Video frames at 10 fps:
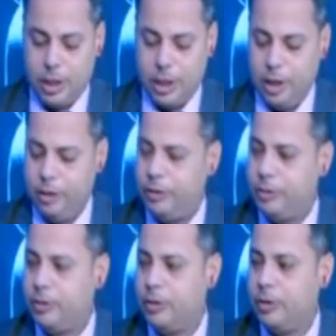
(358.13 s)
is
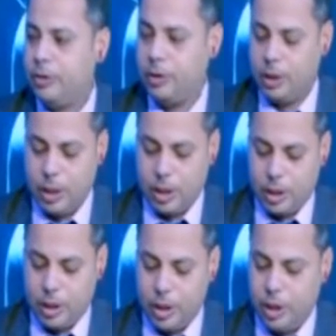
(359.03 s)

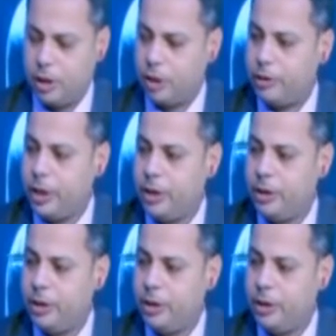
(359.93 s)
greater than